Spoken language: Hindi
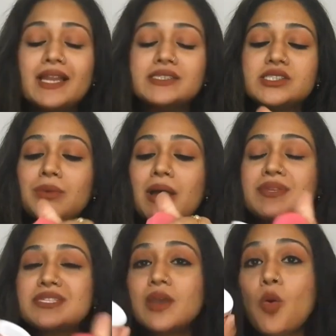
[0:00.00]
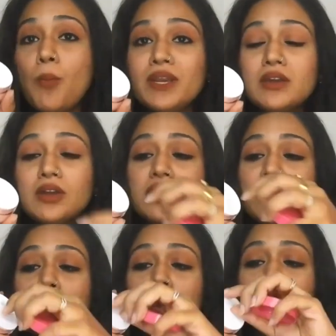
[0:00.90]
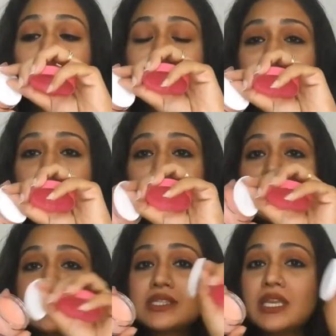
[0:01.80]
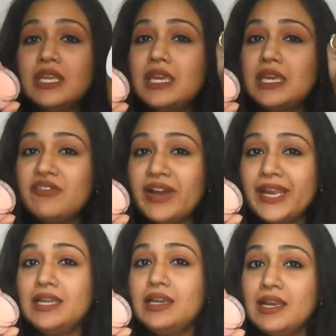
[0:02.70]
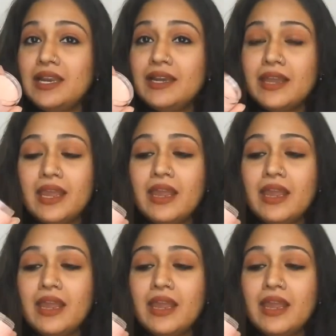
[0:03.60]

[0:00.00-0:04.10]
एंड जब आप इसे ओपन करते हो तो अंदर कुछ इस तरीके की व्हाइट लिड